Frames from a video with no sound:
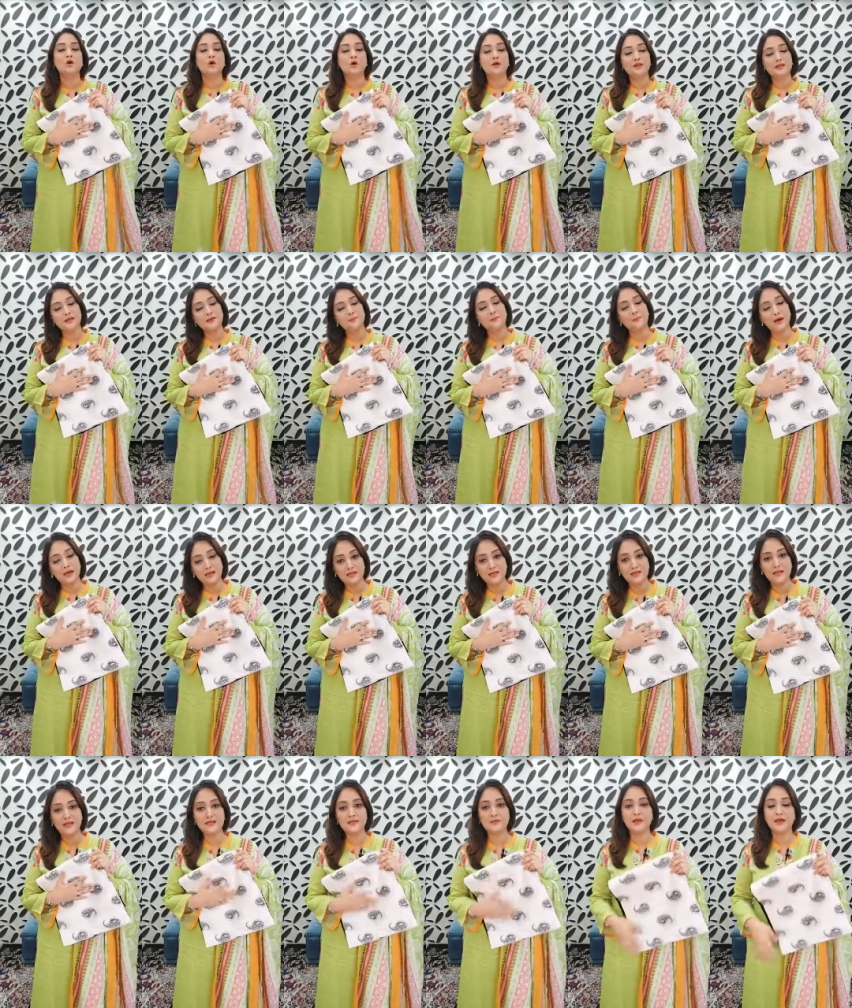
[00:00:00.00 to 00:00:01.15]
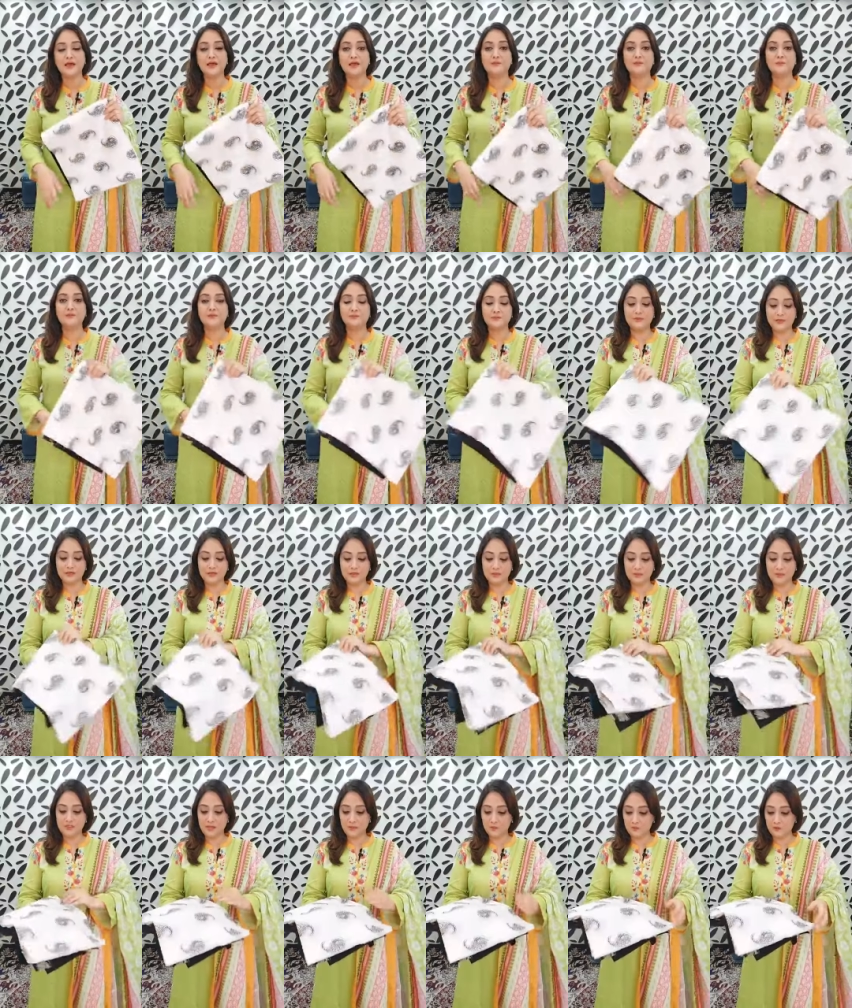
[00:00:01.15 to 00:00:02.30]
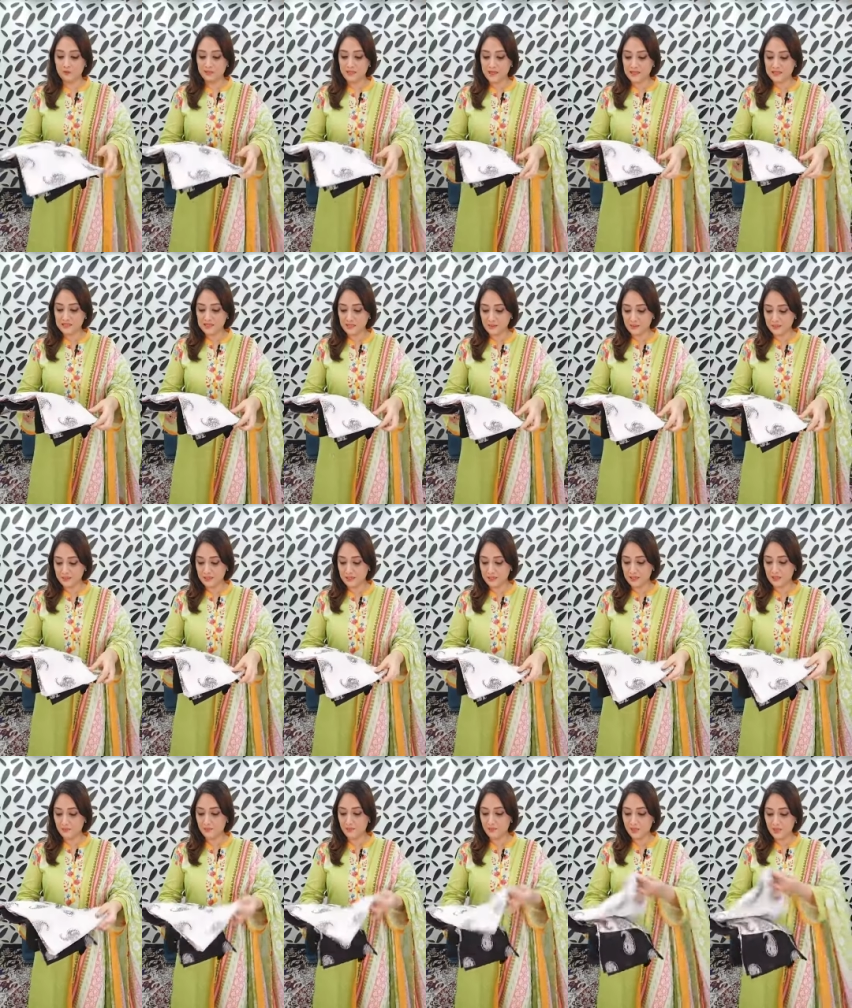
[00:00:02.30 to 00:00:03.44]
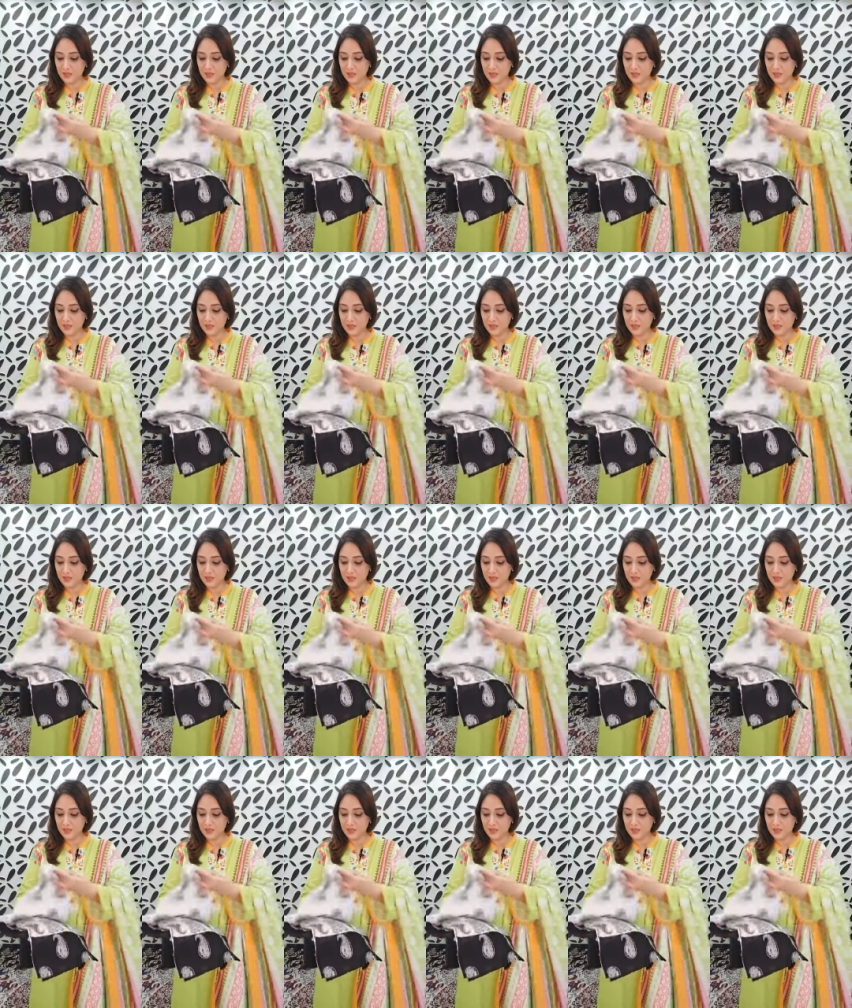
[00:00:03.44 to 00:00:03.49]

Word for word: অনেকেই পান নাই হ্যাঁ বিকজ হচ্ছে আপু এটা আজকে আবার দেখলাম